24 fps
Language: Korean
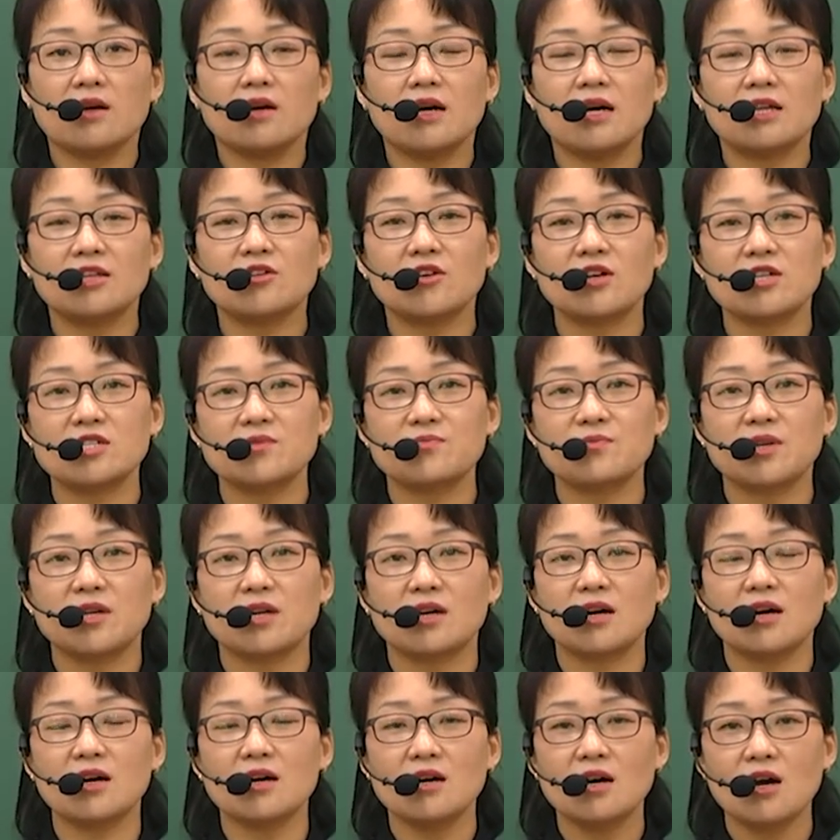
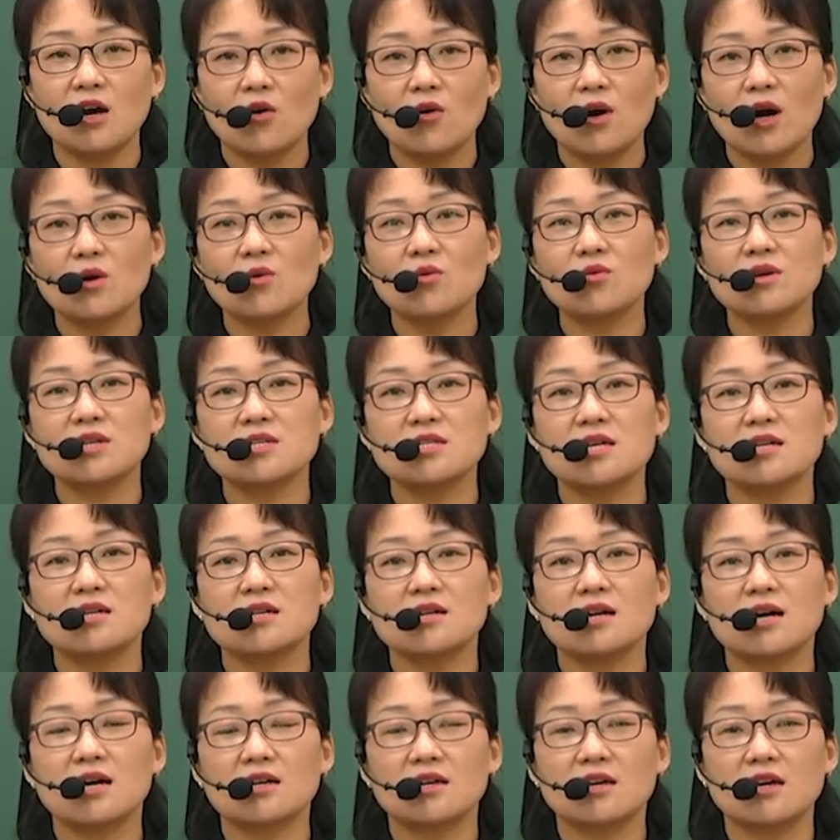안녕하십니까?
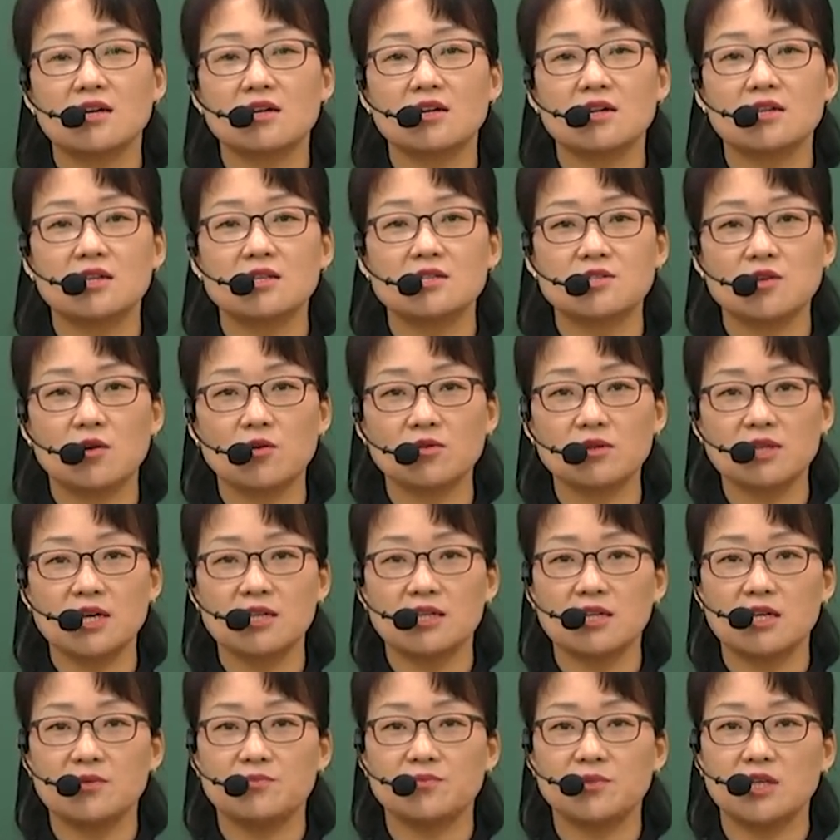화공기사를 강의하게 된
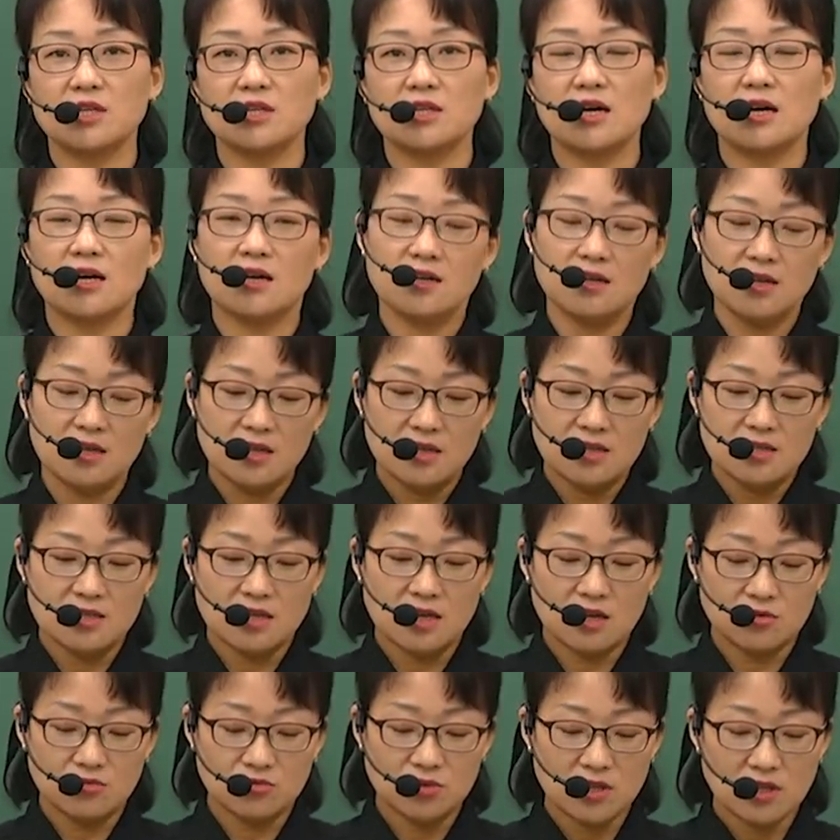정나나입니다.
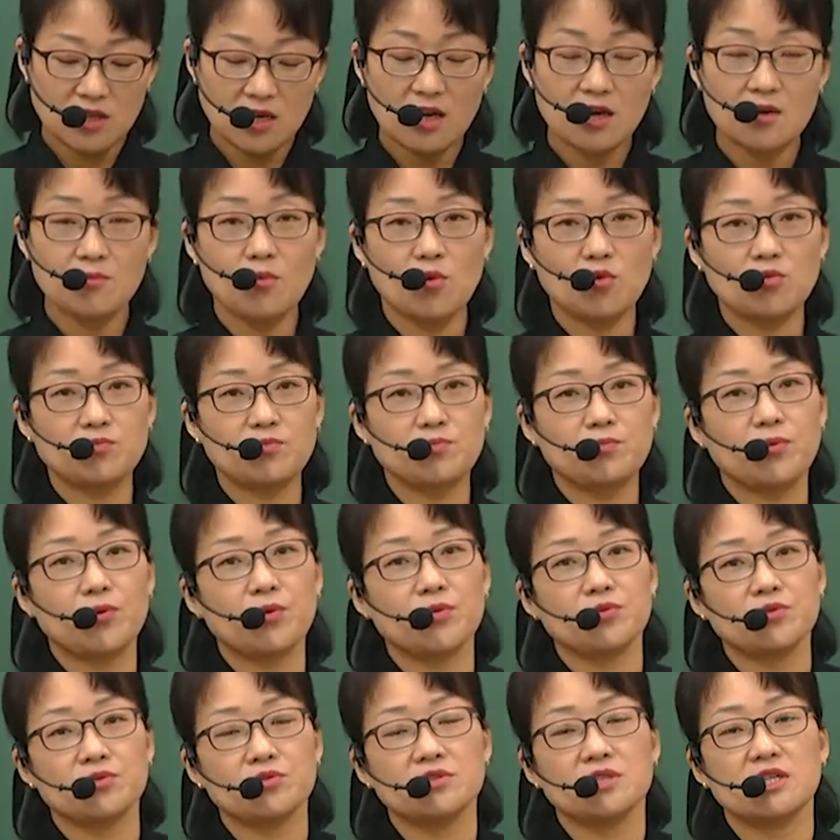자, 우리의 목
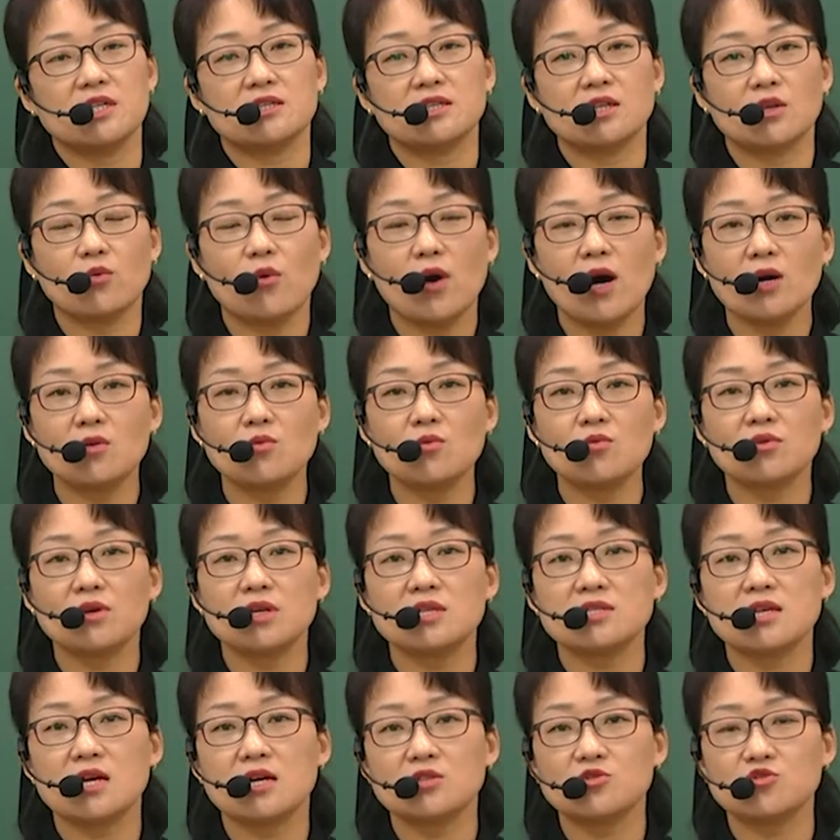목표는 일단
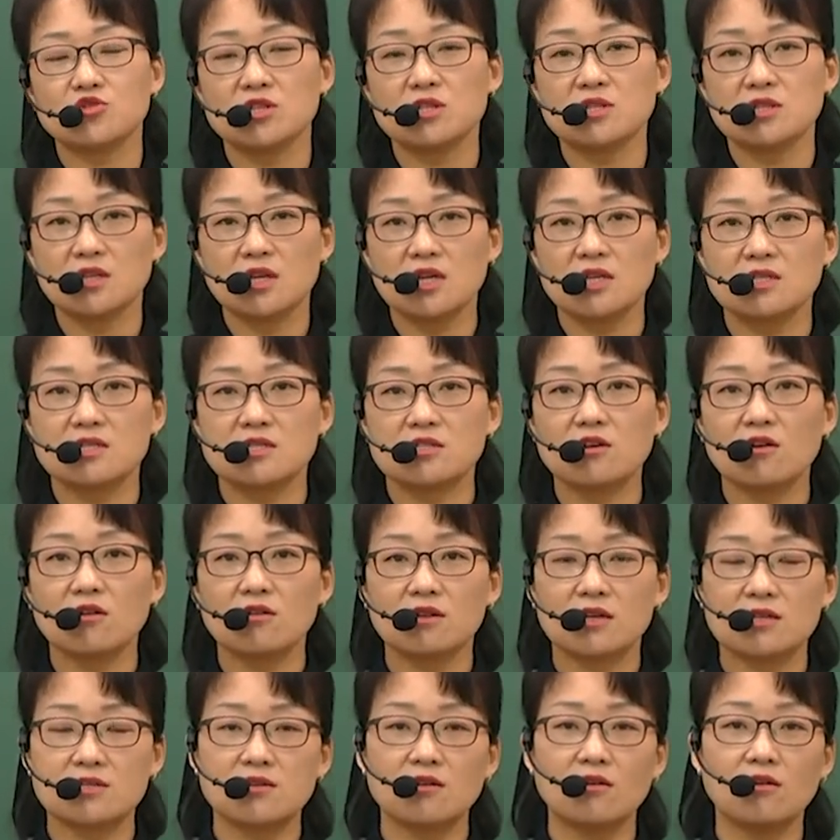화공기사 취득에 있죠.
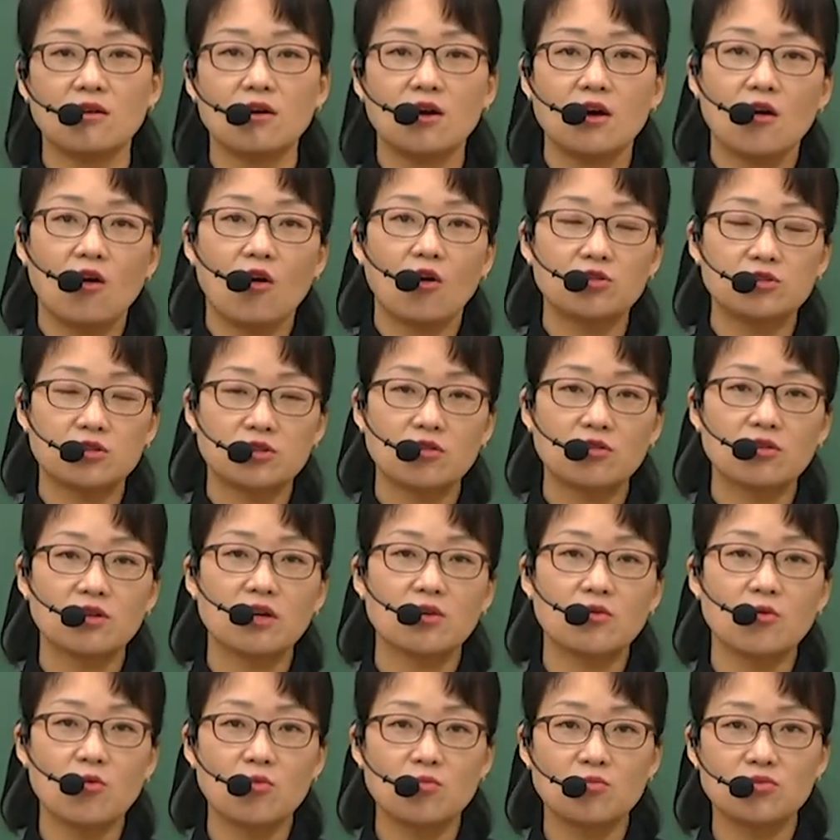그래서 어떻게
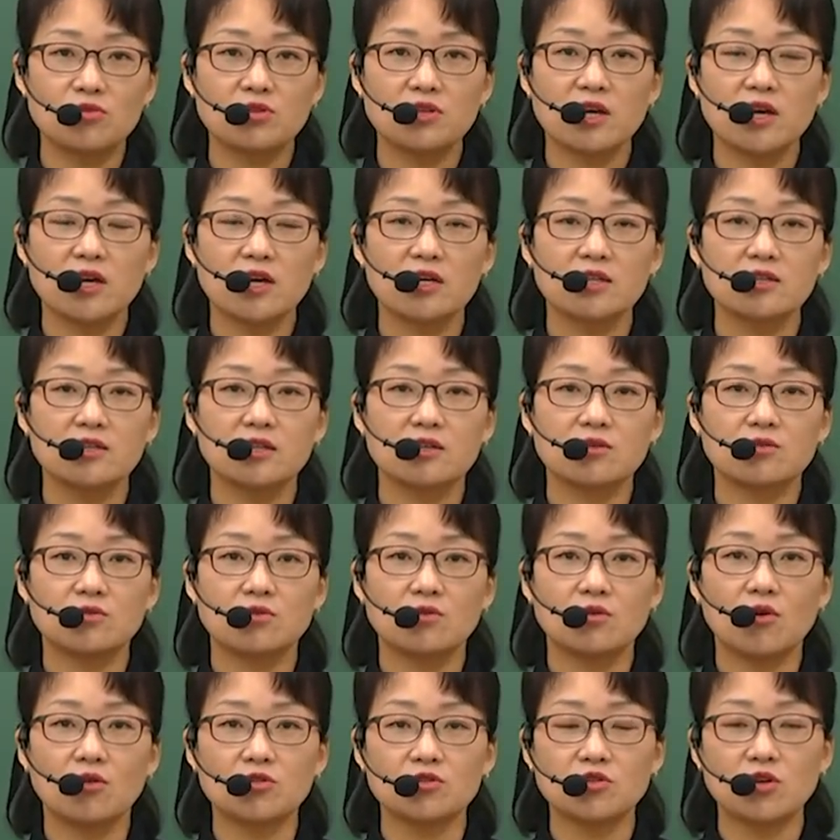공부를 해야
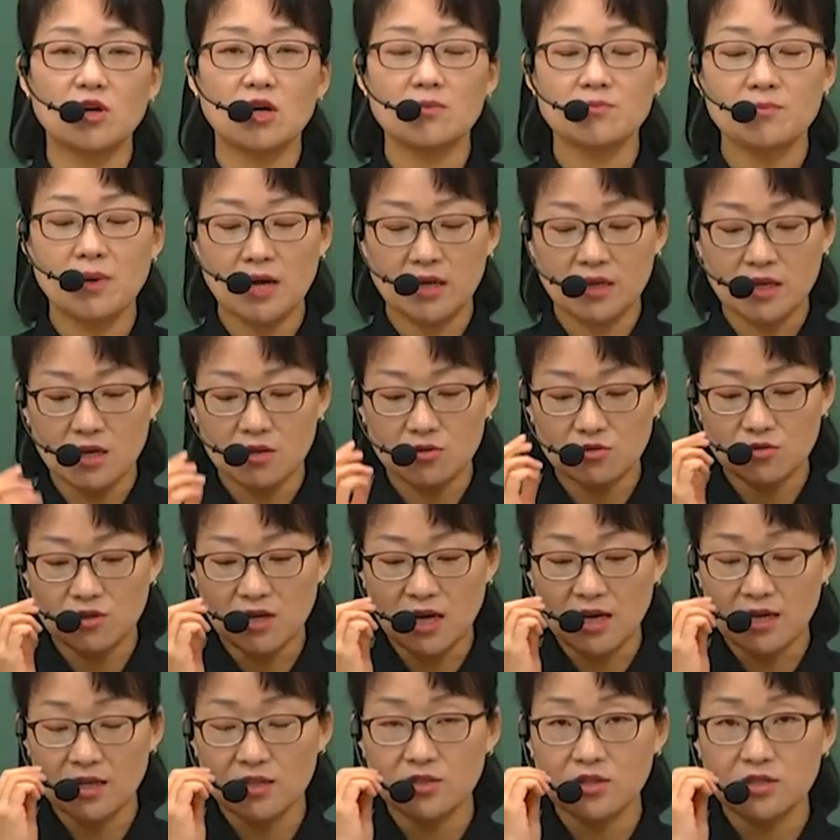되고 어떠한 방향으로
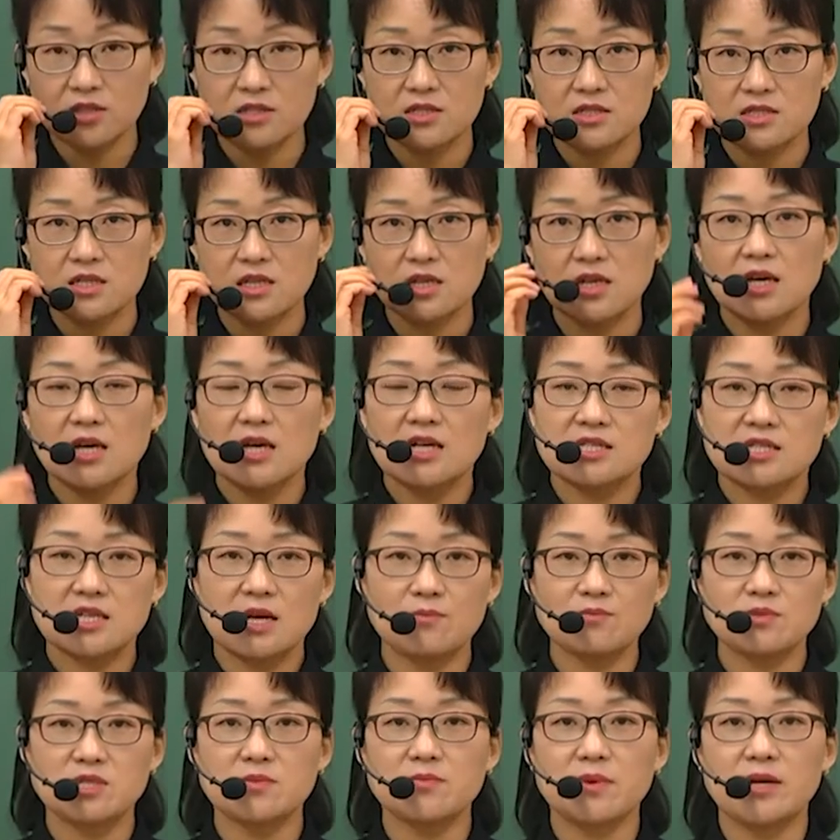가야 되는지
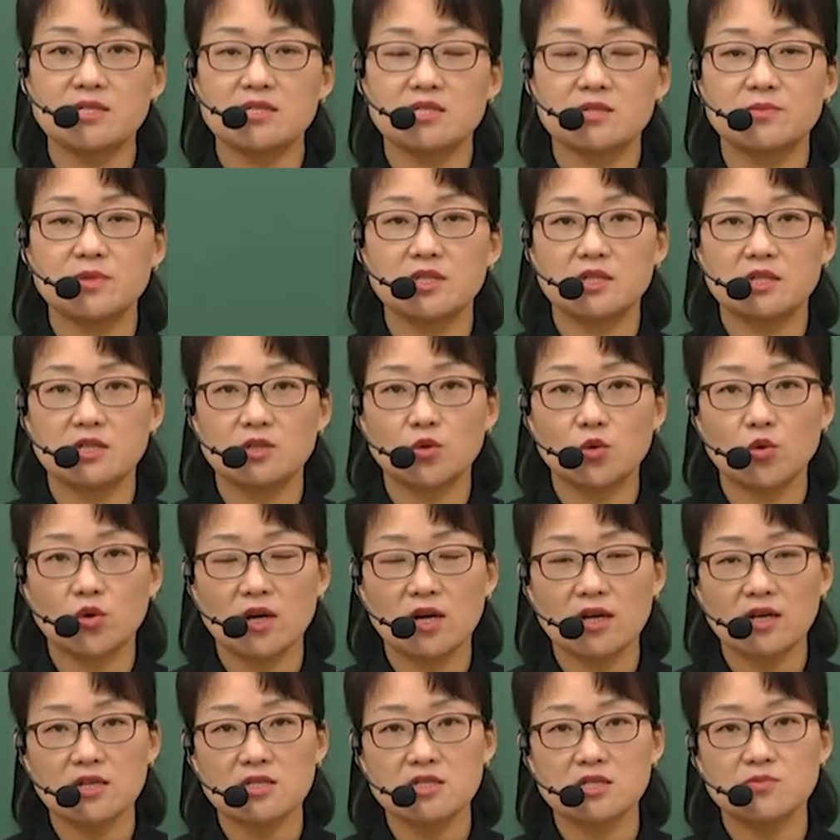잠시 말씀을 드리도록
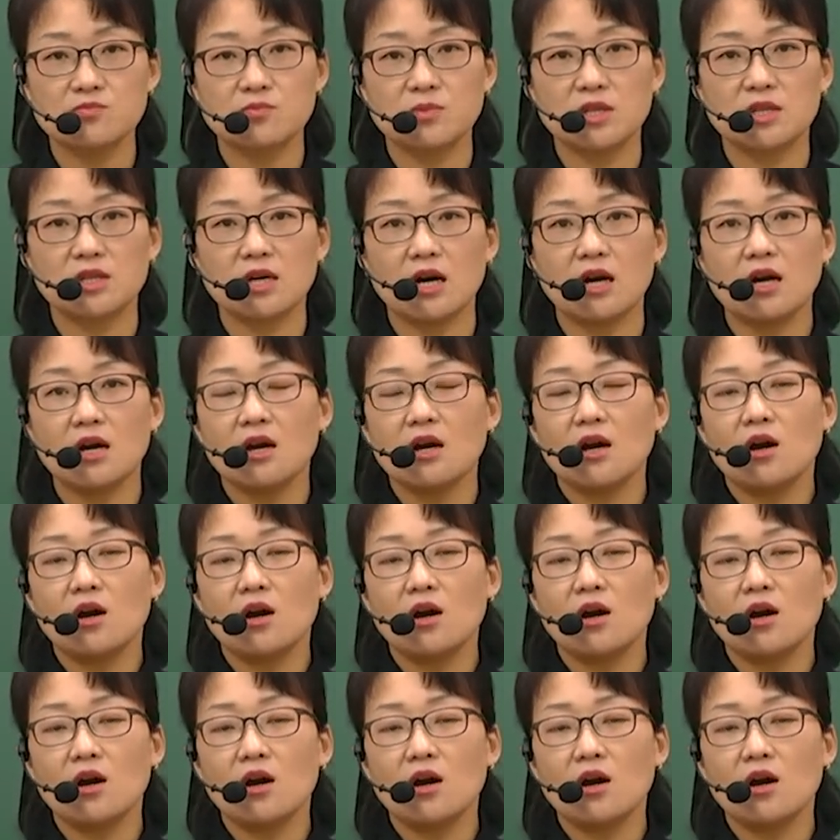하겠습니다.